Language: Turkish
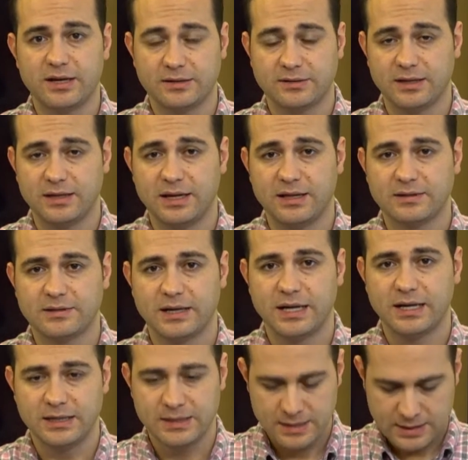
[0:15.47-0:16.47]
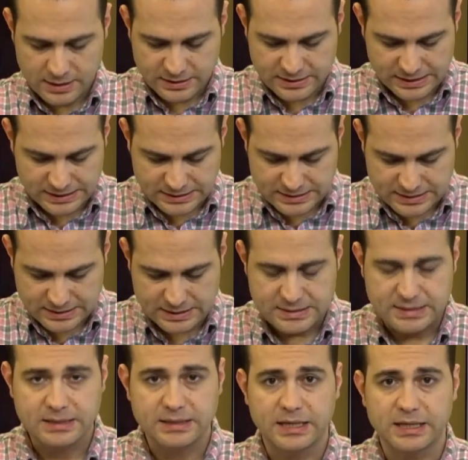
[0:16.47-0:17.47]
Atalanta kendi
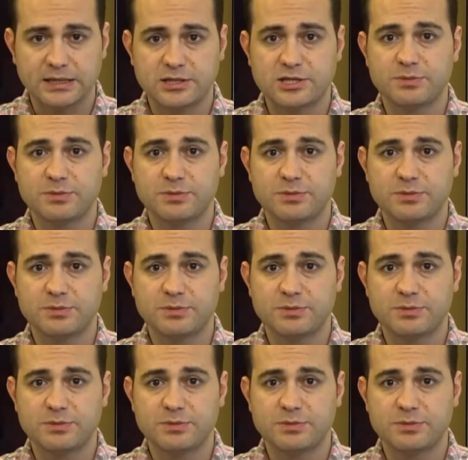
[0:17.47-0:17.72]
sahasında